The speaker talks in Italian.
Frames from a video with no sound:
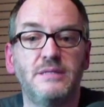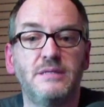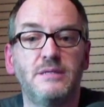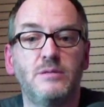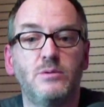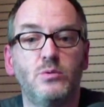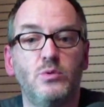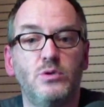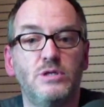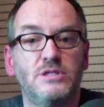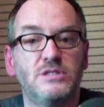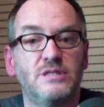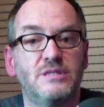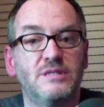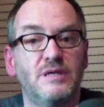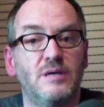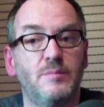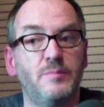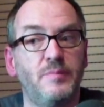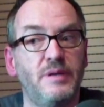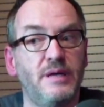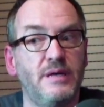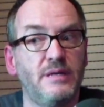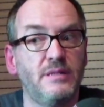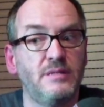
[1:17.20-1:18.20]
anni in cui è
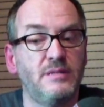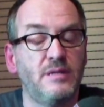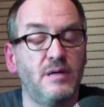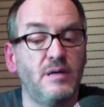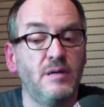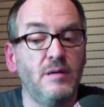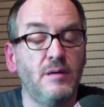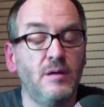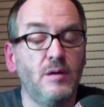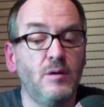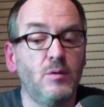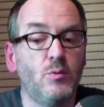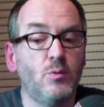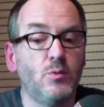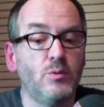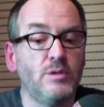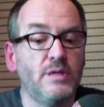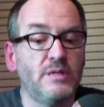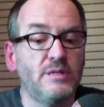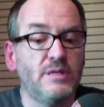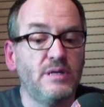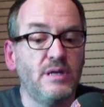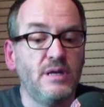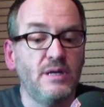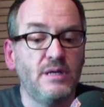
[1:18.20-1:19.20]
stata aperta,
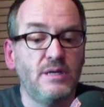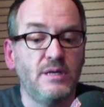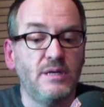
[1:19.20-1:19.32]
una